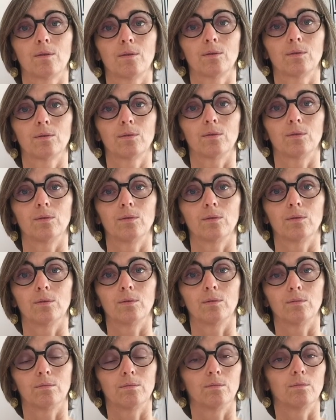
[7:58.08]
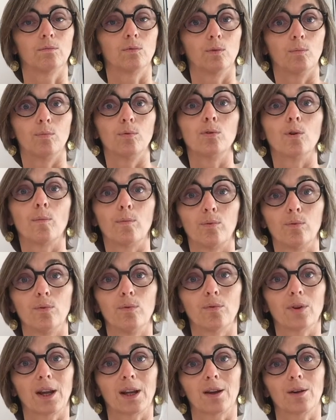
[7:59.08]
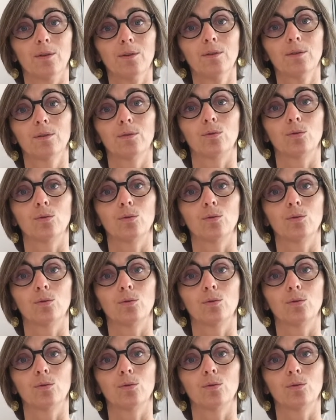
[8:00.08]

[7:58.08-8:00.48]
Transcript: de plus en plus fréquent de